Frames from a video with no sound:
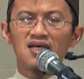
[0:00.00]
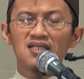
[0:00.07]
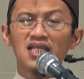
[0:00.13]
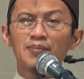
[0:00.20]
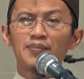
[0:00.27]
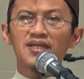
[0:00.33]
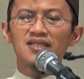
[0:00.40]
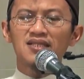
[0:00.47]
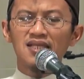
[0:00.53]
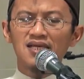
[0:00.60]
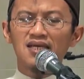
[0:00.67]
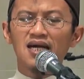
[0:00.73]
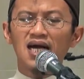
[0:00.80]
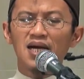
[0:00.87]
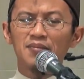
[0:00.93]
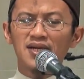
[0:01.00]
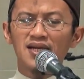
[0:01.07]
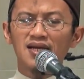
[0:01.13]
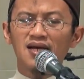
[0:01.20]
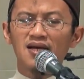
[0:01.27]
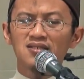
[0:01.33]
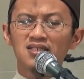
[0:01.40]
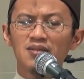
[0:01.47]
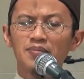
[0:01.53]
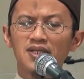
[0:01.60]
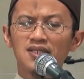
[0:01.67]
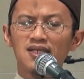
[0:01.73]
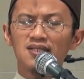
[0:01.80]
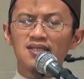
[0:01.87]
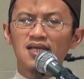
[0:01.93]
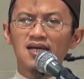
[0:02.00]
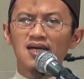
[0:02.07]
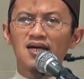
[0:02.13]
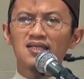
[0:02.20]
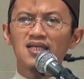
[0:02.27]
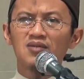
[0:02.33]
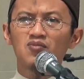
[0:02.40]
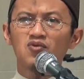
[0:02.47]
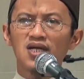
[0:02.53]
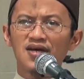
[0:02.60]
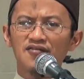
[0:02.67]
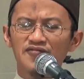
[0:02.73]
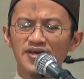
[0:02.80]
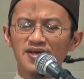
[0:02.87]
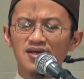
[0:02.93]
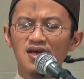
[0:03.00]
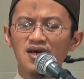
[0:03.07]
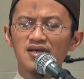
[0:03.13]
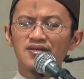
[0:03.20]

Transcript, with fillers: tapi tingkah mereka seperti tingkahnya munafik